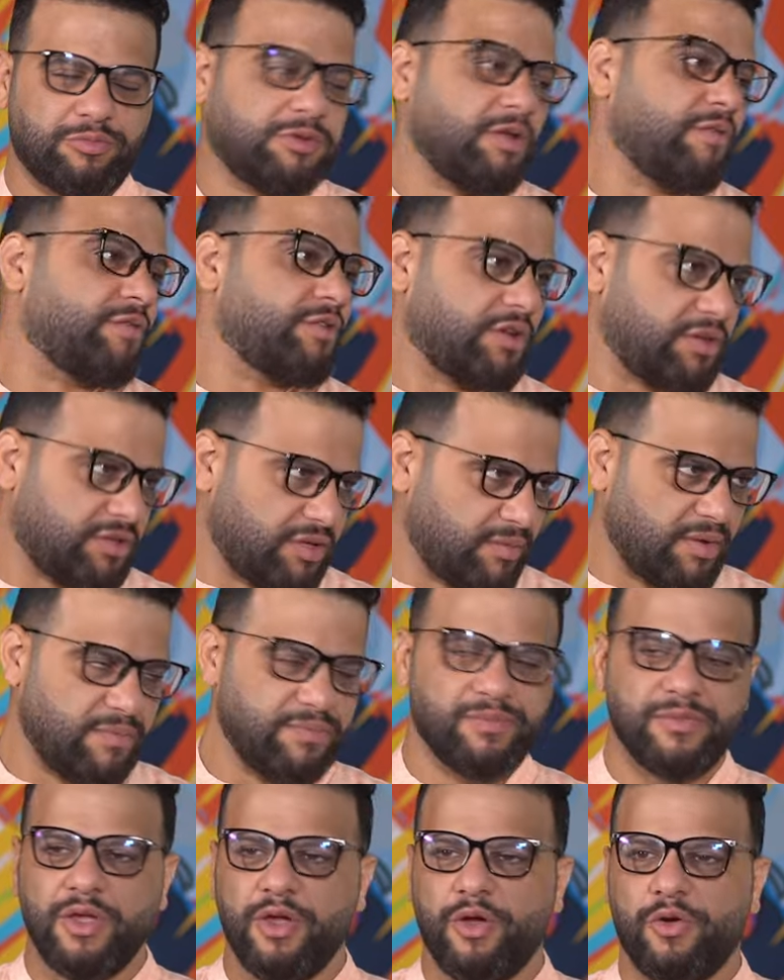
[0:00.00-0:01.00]
ابطال افريقيا طبعا
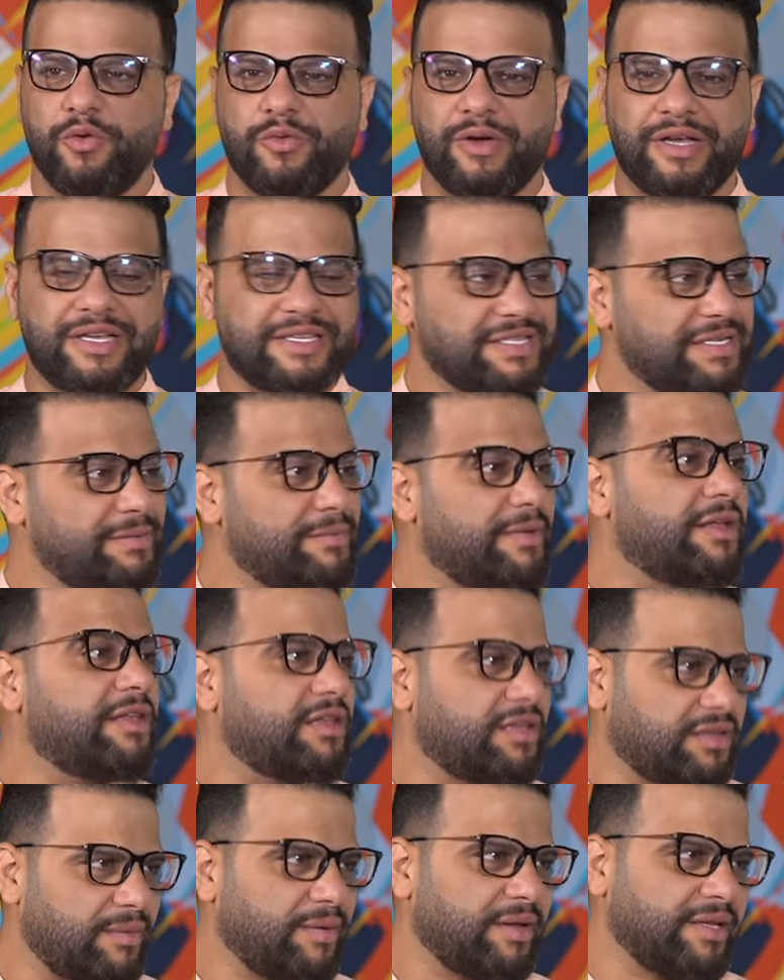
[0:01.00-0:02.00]

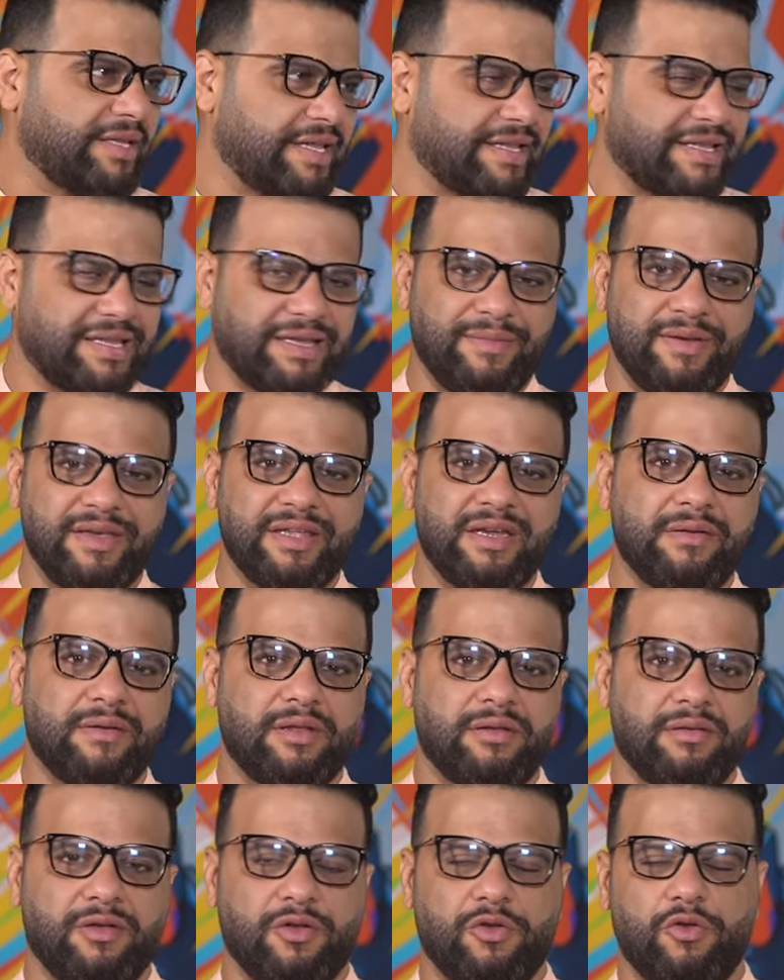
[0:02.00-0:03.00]
وهزيمه طبعا كانت كبيره
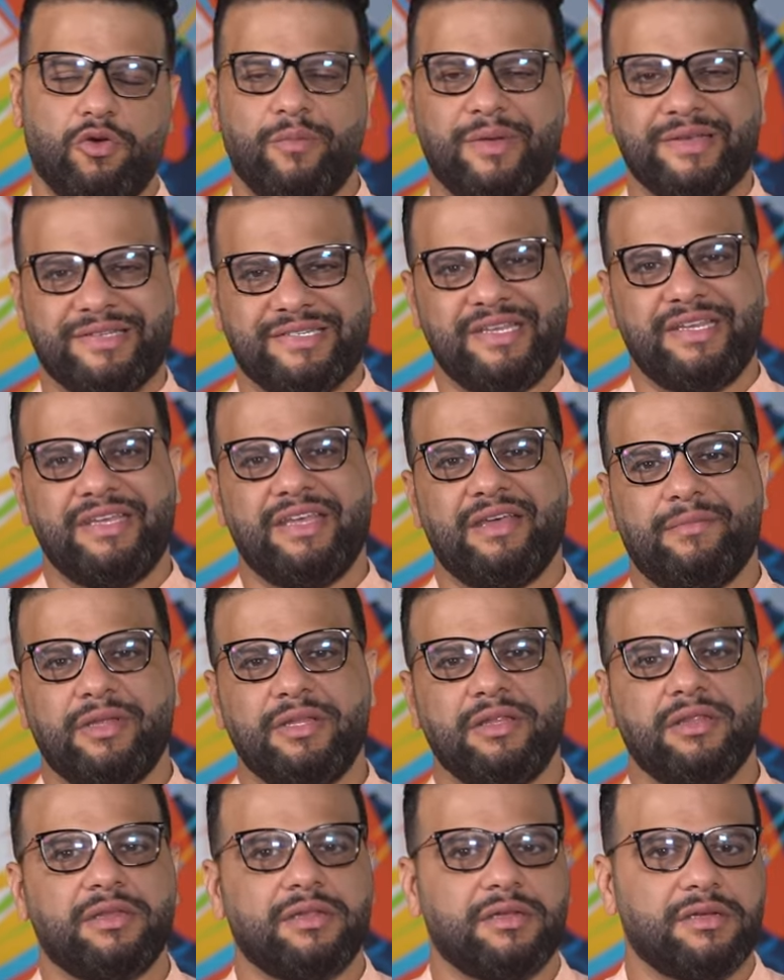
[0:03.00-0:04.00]
الخماسيه
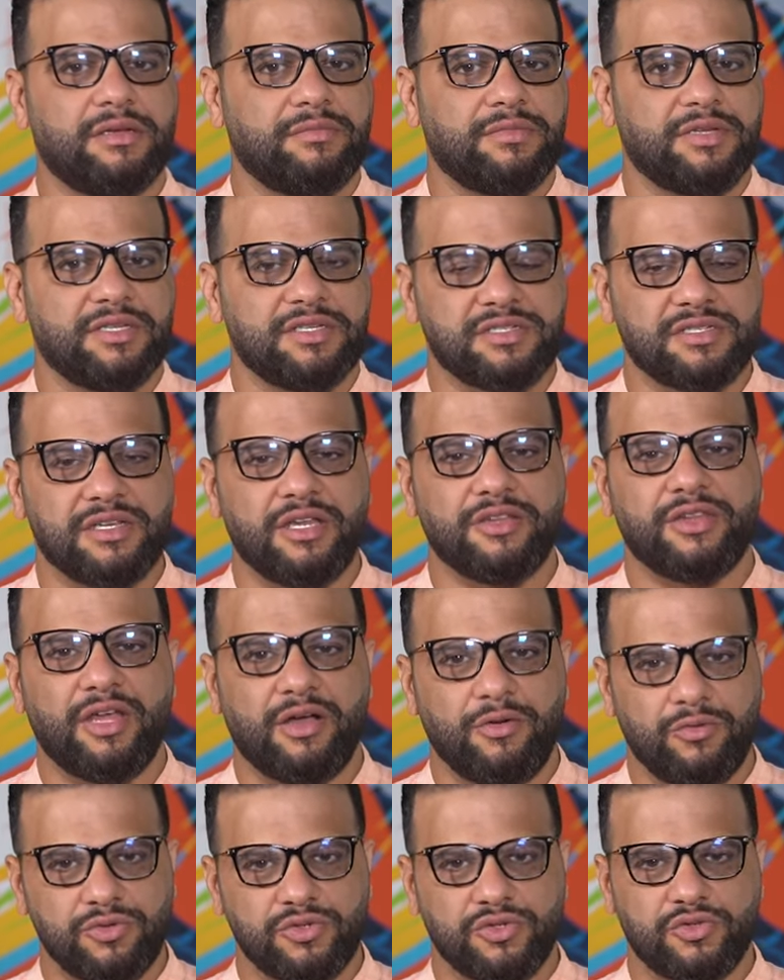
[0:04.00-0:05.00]
من من سان
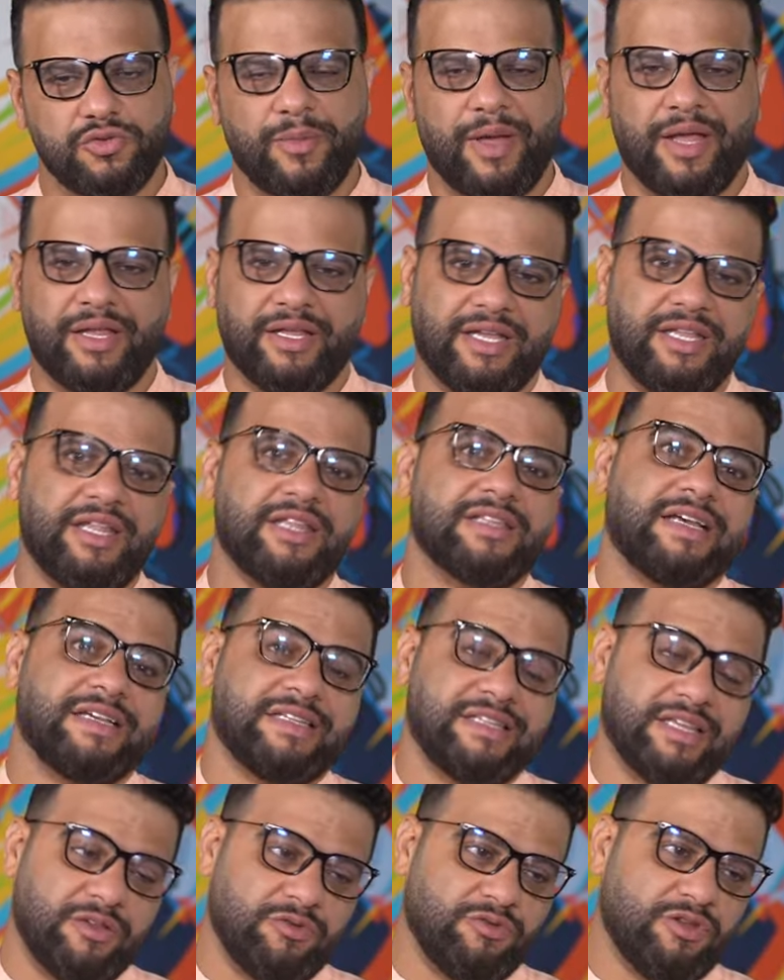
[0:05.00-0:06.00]
داونز وبعد كده
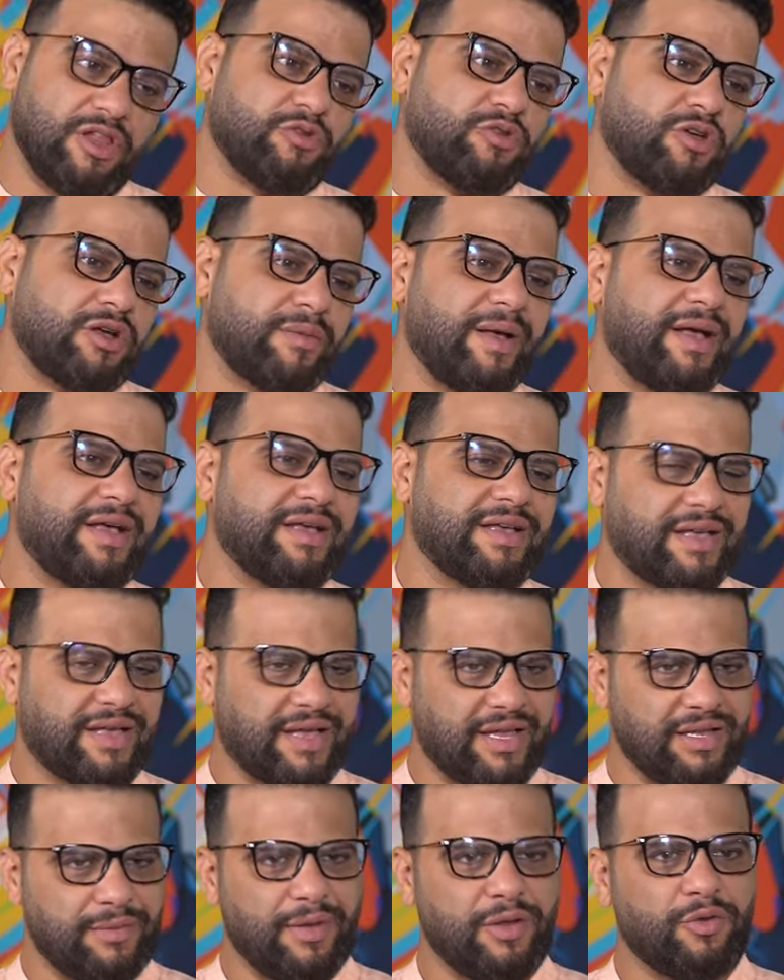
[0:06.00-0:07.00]
ساعتها قلنا لكم يا جماعه
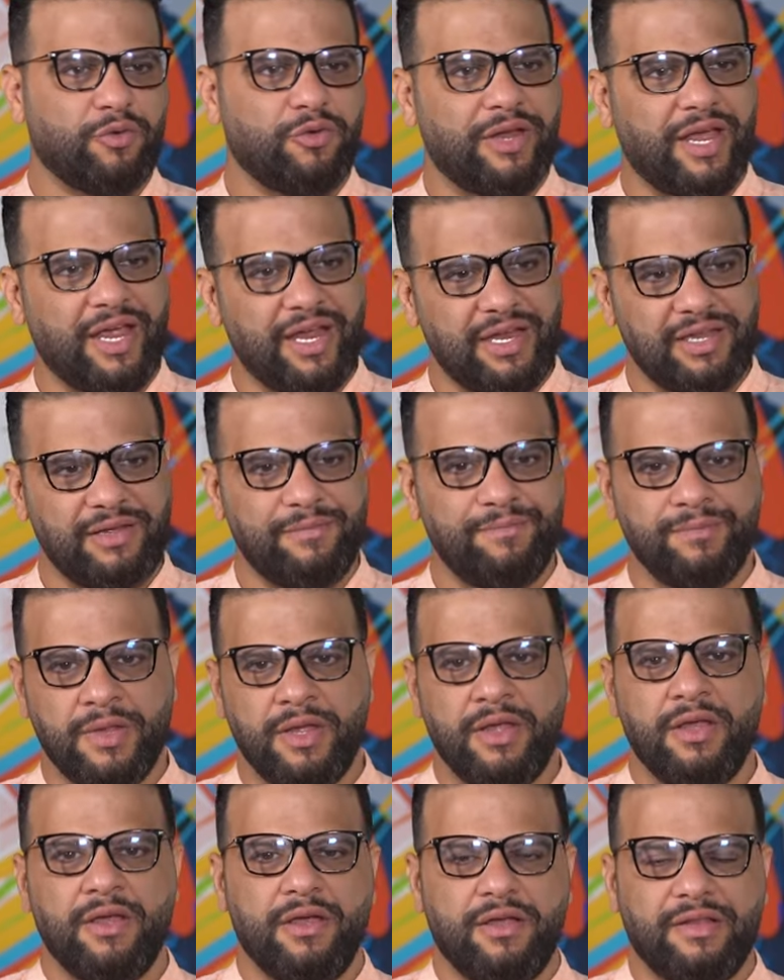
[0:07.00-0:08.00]
خلي بالكم الاهلي
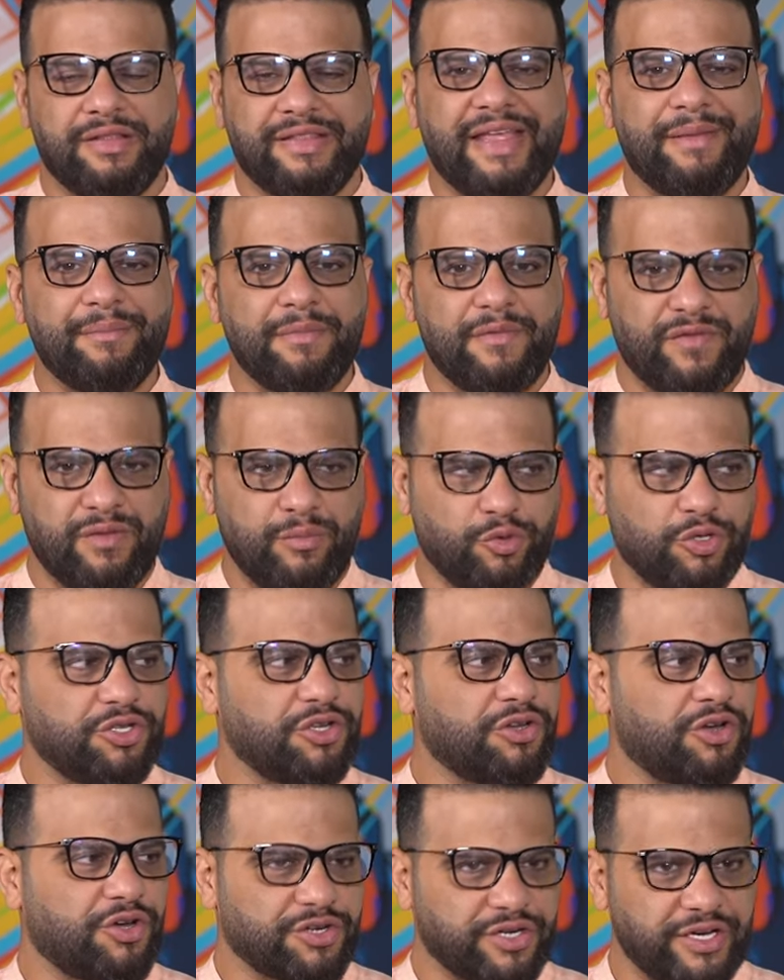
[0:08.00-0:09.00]
دايما في البطولات
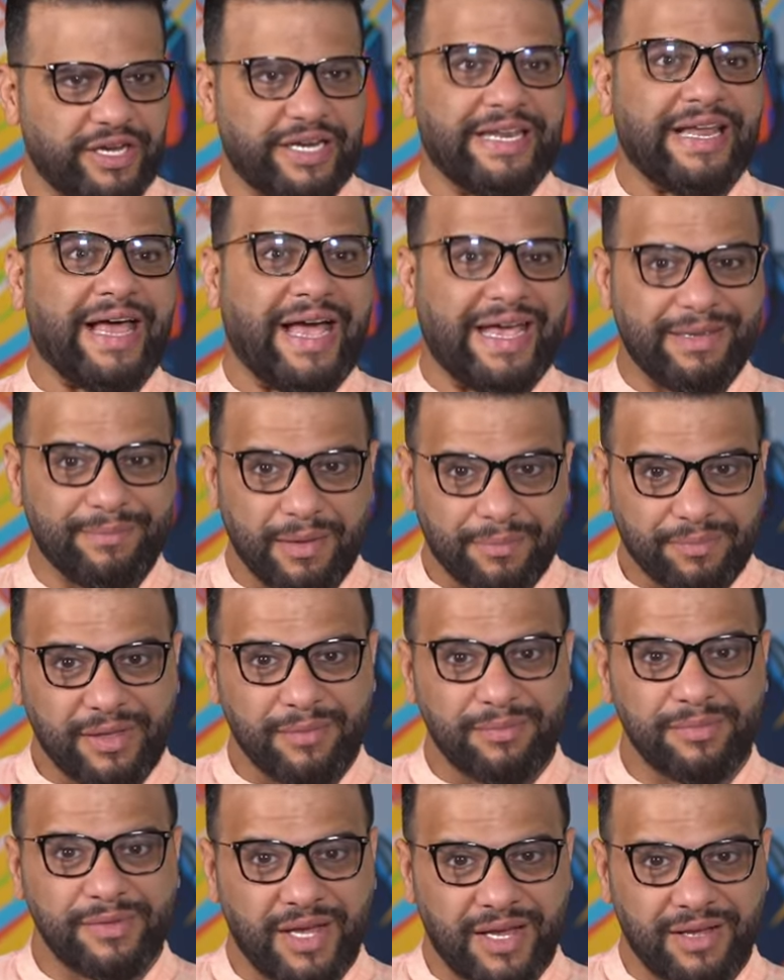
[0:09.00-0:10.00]
القاريه اللعيبه
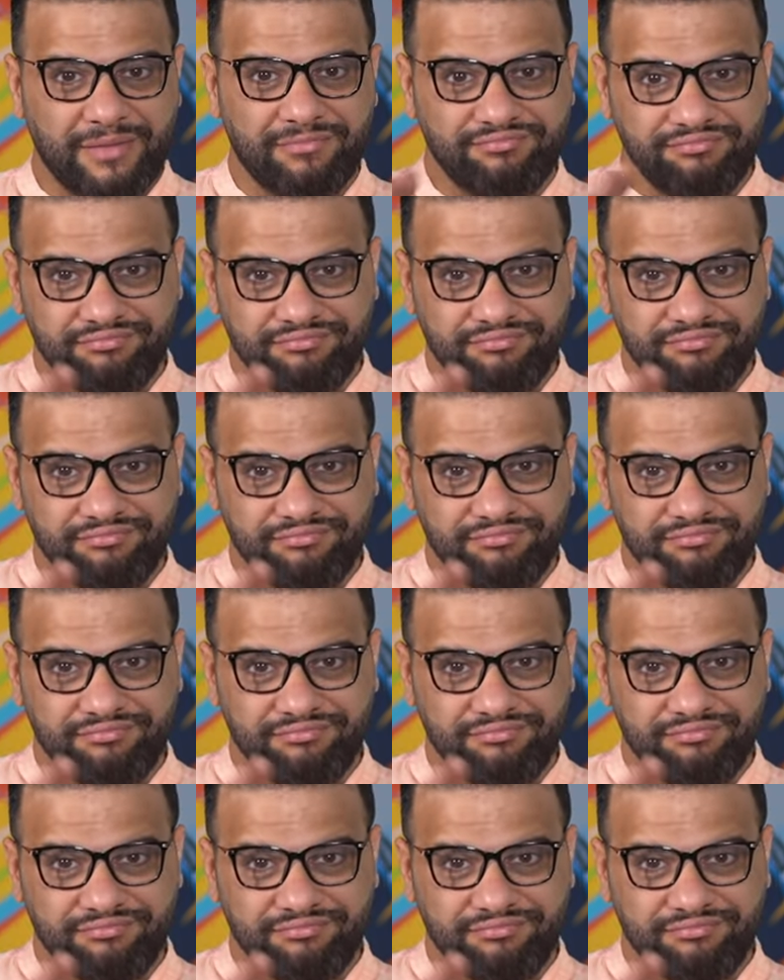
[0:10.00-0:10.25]
بتبدا